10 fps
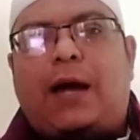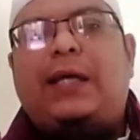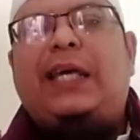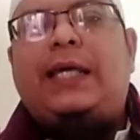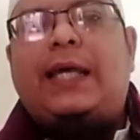
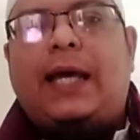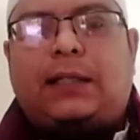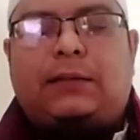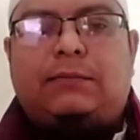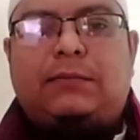
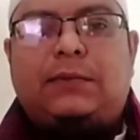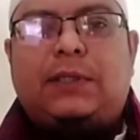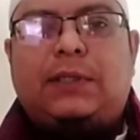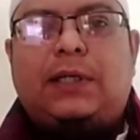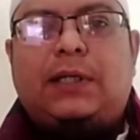surga
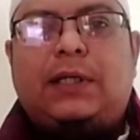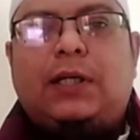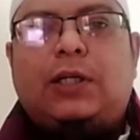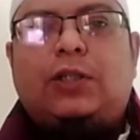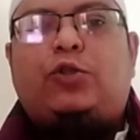kalian,
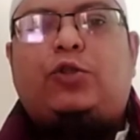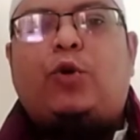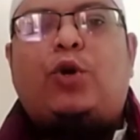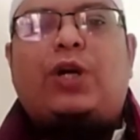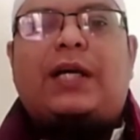
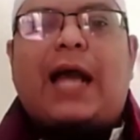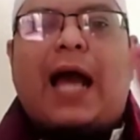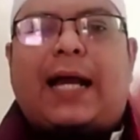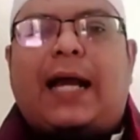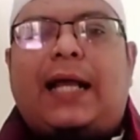neraka
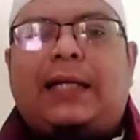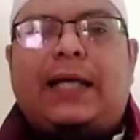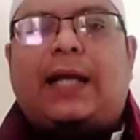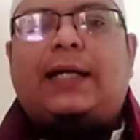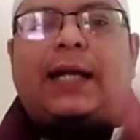kalian
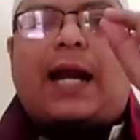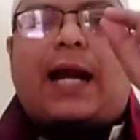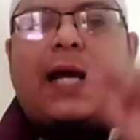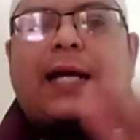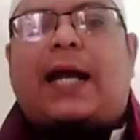
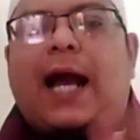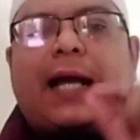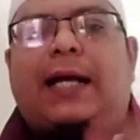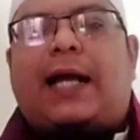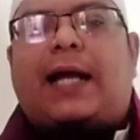ada di orang
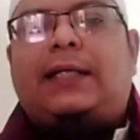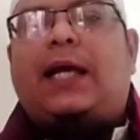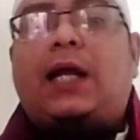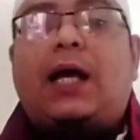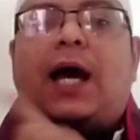tua kalian.
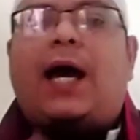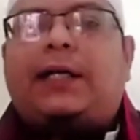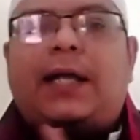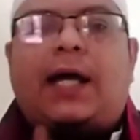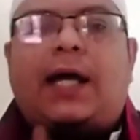
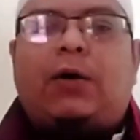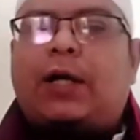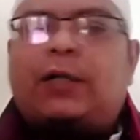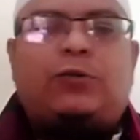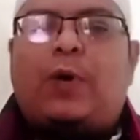
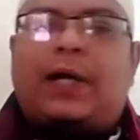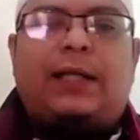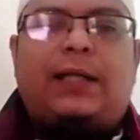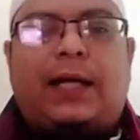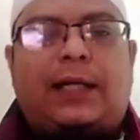Wabil
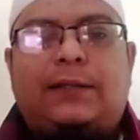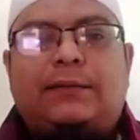khusus